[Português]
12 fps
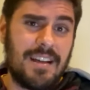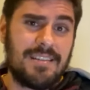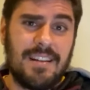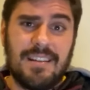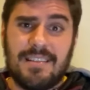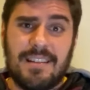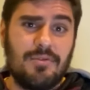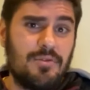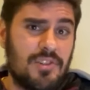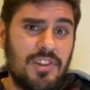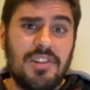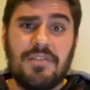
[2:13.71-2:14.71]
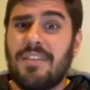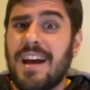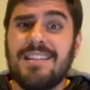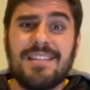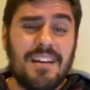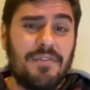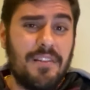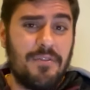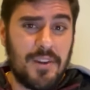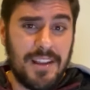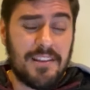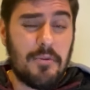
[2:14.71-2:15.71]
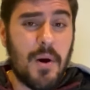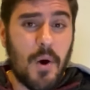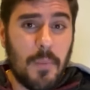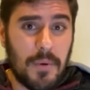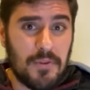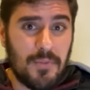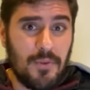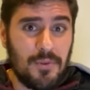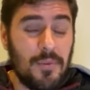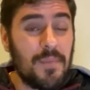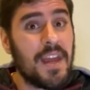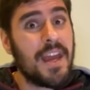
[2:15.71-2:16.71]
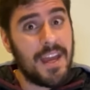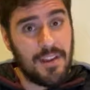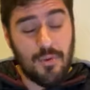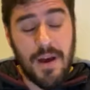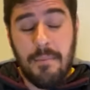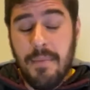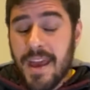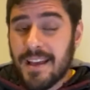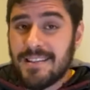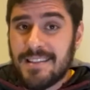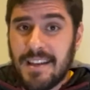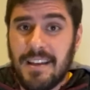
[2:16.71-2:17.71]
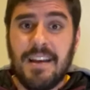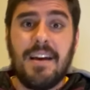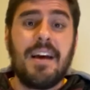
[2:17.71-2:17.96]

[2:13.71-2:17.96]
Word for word: a seleção do Tite vai ser favorita numa Copa do Mundo. E não é bem assim.